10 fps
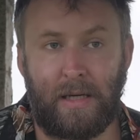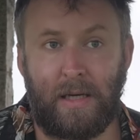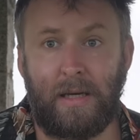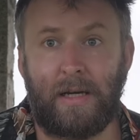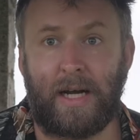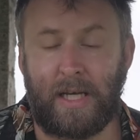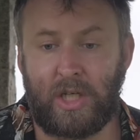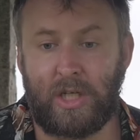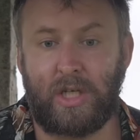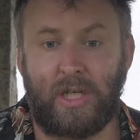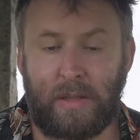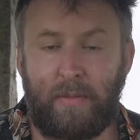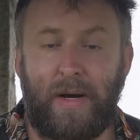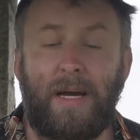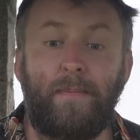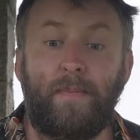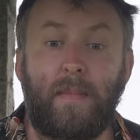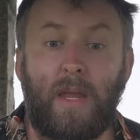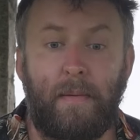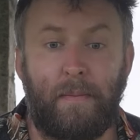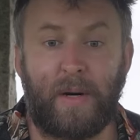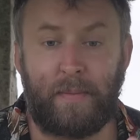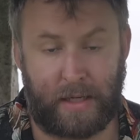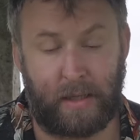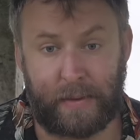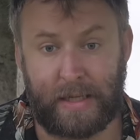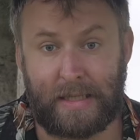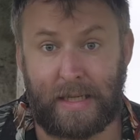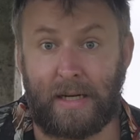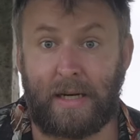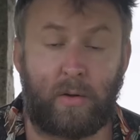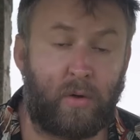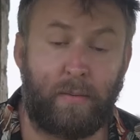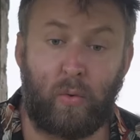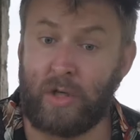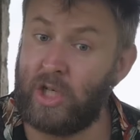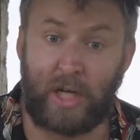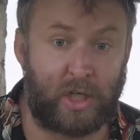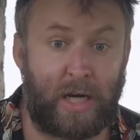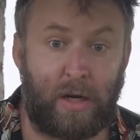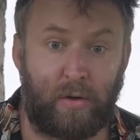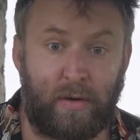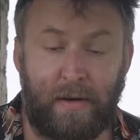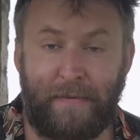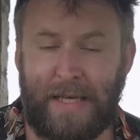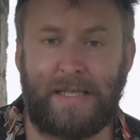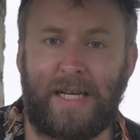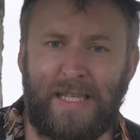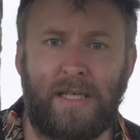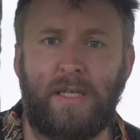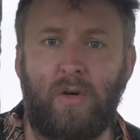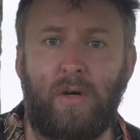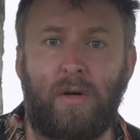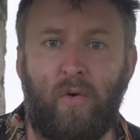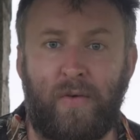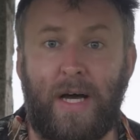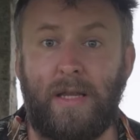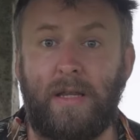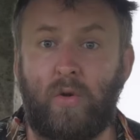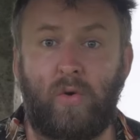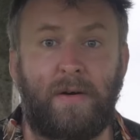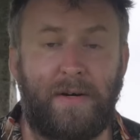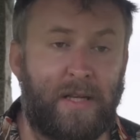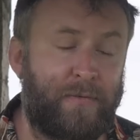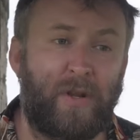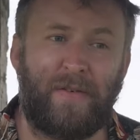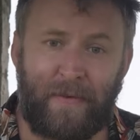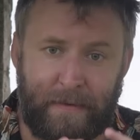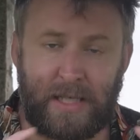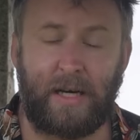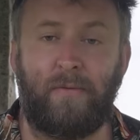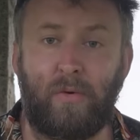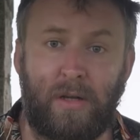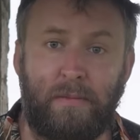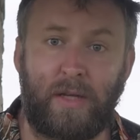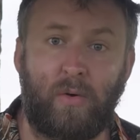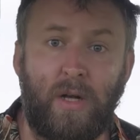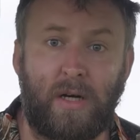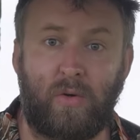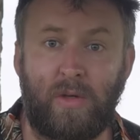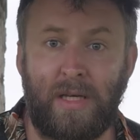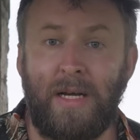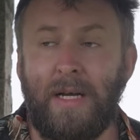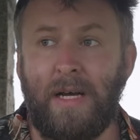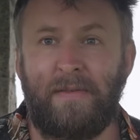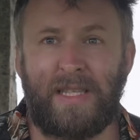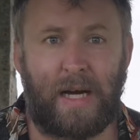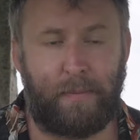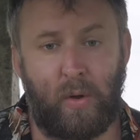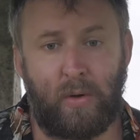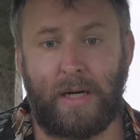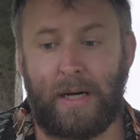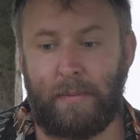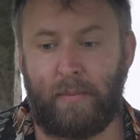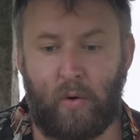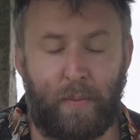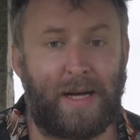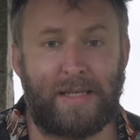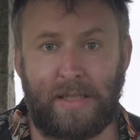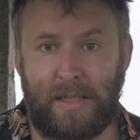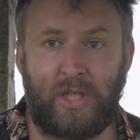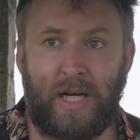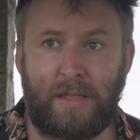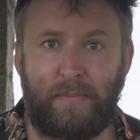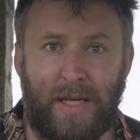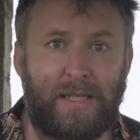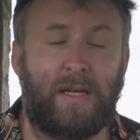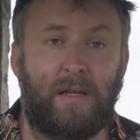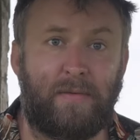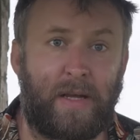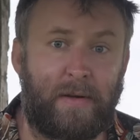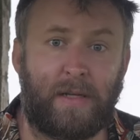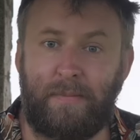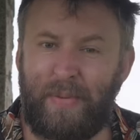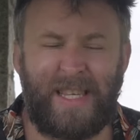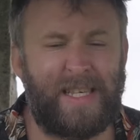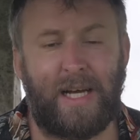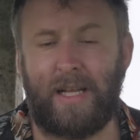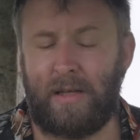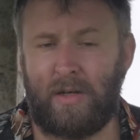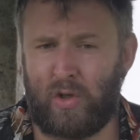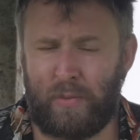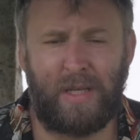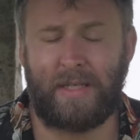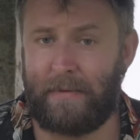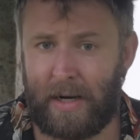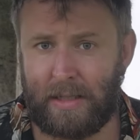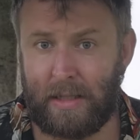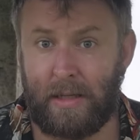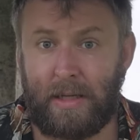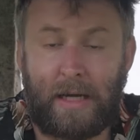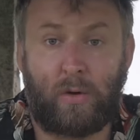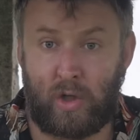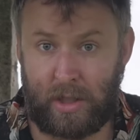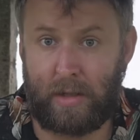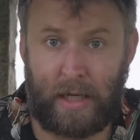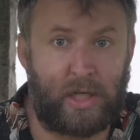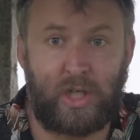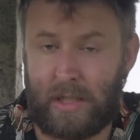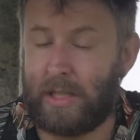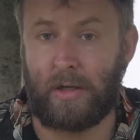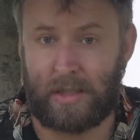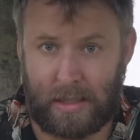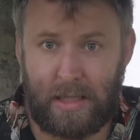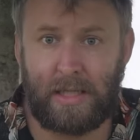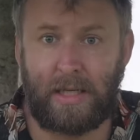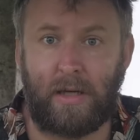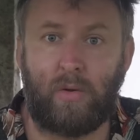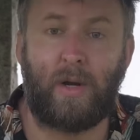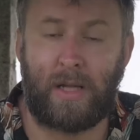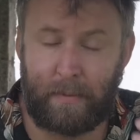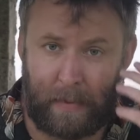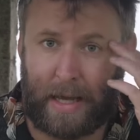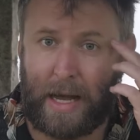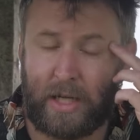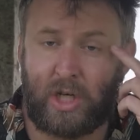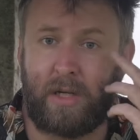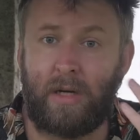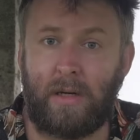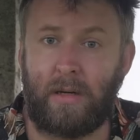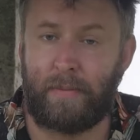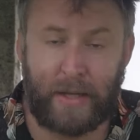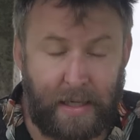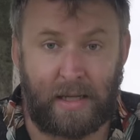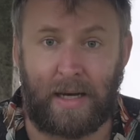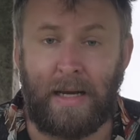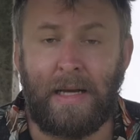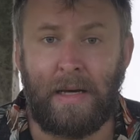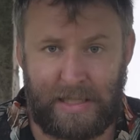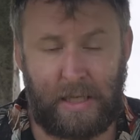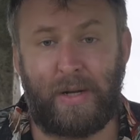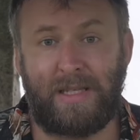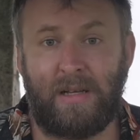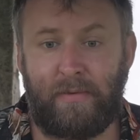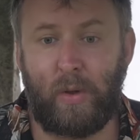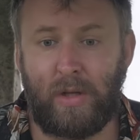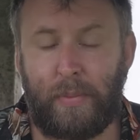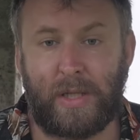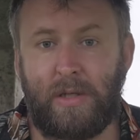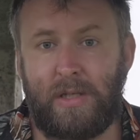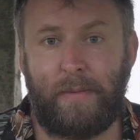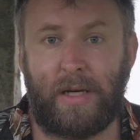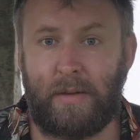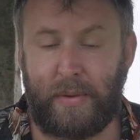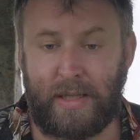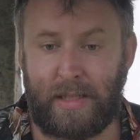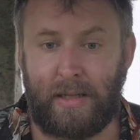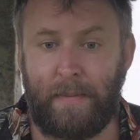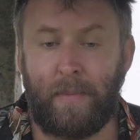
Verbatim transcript: и, конечно же, не забываем про маркетплейсы, которые уничтожают э, весь российский офлайн, не только в андерфото, во всех фотолабораториях. То есть вся пленка покупается сейчас процентов, наверное, 50, чтобы не соврать. Я точно, конечно, не знаю статистики, но это моя личная прикидка. 50% пленки продается на маркетплейсах.